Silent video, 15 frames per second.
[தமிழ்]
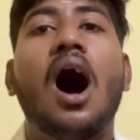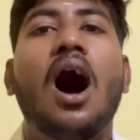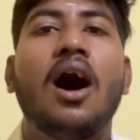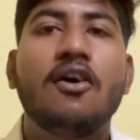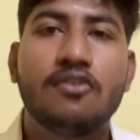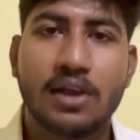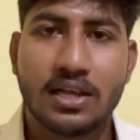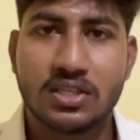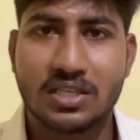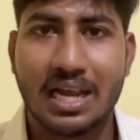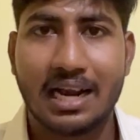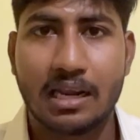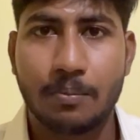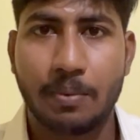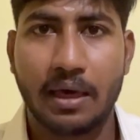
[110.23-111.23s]
ஆவரேஜ்
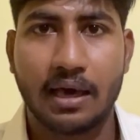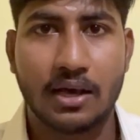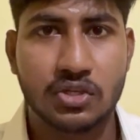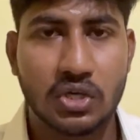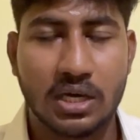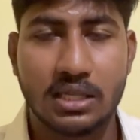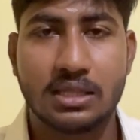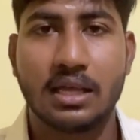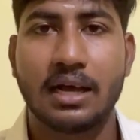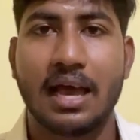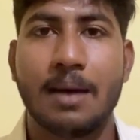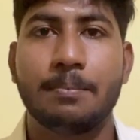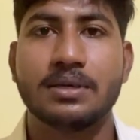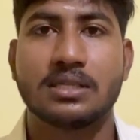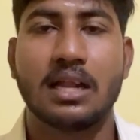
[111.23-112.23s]
சேலரி பேக்கேஜும் இந்த
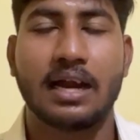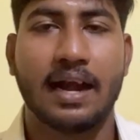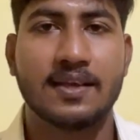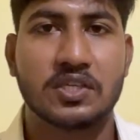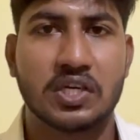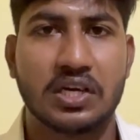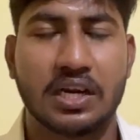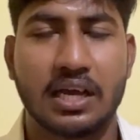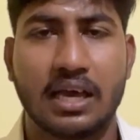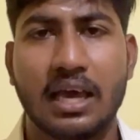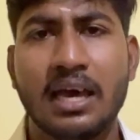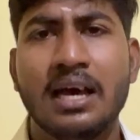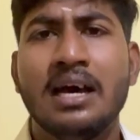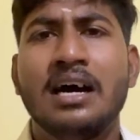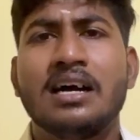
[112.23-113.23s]
கேம்பஸ்ல கிடைச்சிக்கிட்டு இருக்கு
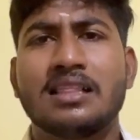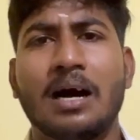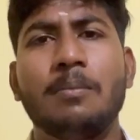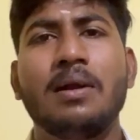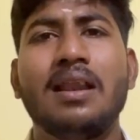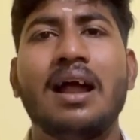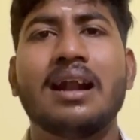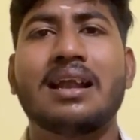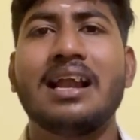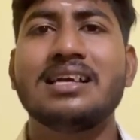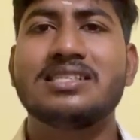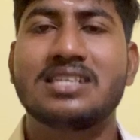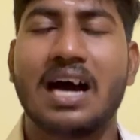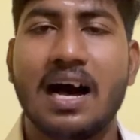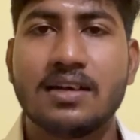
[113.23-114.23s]
தமிழ்நாட்டில்
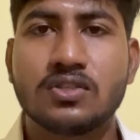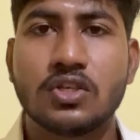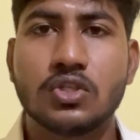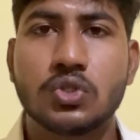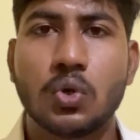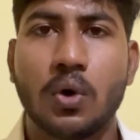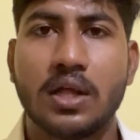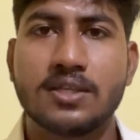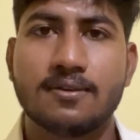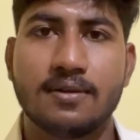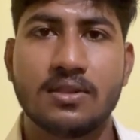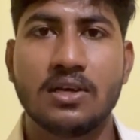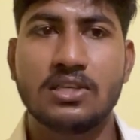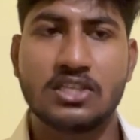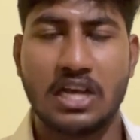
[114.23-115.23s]
ஜாஸ்தி ஸ்டூடெண்ட்ஸ்
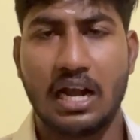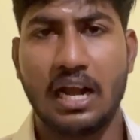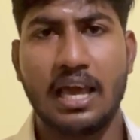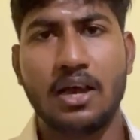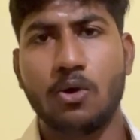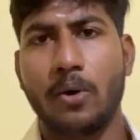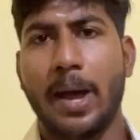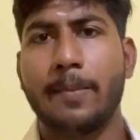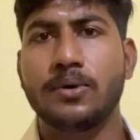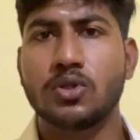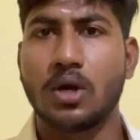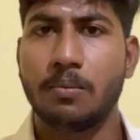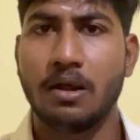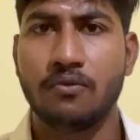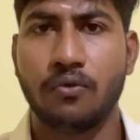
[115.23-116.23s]
வந்து சென்னை
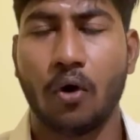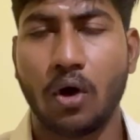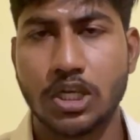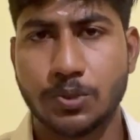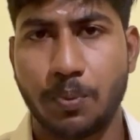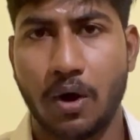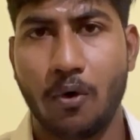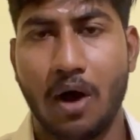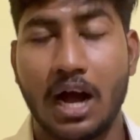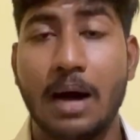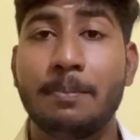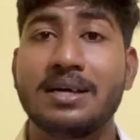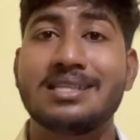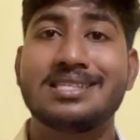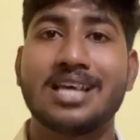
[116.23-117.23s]
கோயம்புத்தூர் அப்படின்னு ஃபோக்கஸ் பண்ணுவாங்க
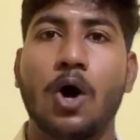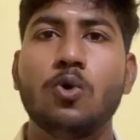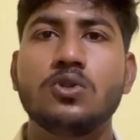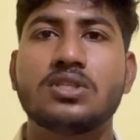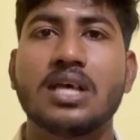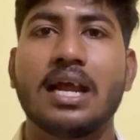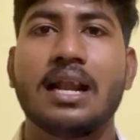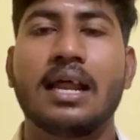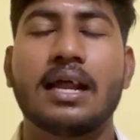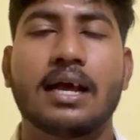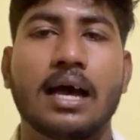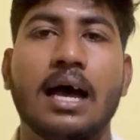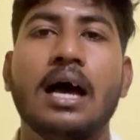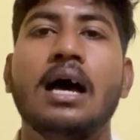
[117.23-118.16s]
பட் சவுத் சைட்ல இருக்க